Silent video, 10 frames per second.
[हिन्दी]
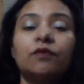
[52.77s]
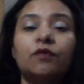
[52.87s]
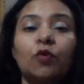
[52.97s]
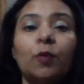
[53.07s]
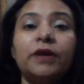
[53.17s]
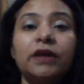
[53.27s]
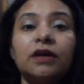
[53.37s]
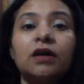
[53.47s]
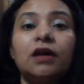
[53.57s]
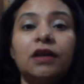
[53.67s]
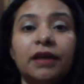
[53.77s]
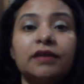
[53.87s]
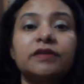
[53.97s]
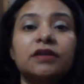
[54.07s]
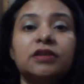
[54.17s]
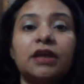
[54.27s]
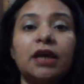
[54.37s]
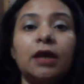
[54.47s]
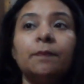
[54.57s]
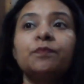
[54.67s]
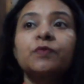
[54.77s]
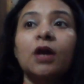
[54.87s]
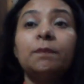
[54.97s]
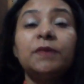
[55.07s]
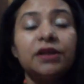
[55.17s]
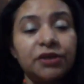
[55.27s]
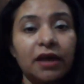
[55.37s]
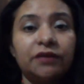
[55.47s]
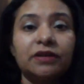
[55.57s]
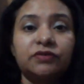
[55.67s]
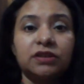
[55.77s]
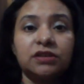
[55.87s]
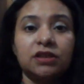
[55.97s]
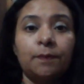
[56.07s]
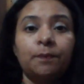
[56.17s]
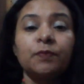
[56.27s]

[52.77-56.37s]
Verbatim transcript: वो भी लिंक रखते हैं मीडिया इंडस्ट्री से